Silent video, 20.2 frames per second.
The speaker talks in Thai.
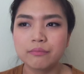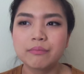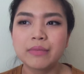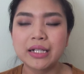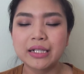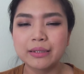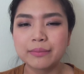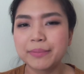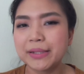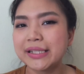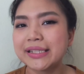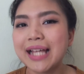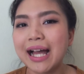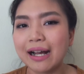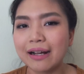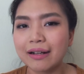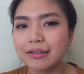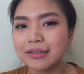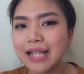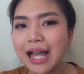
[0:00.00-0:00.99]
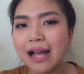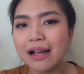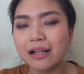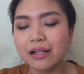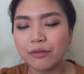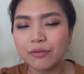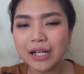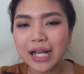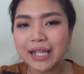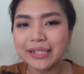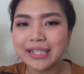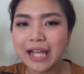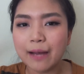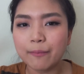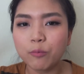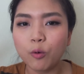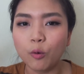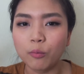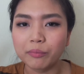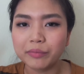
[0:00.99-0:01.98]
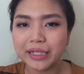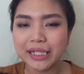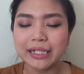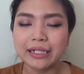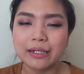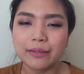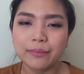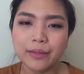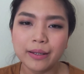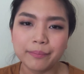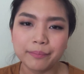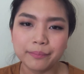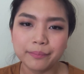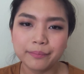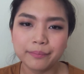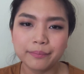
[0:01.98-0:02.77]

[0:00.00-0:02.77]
มันเป็นสังกระตังอะแล้วเวลาสระผมเสร็จแล้วแบบ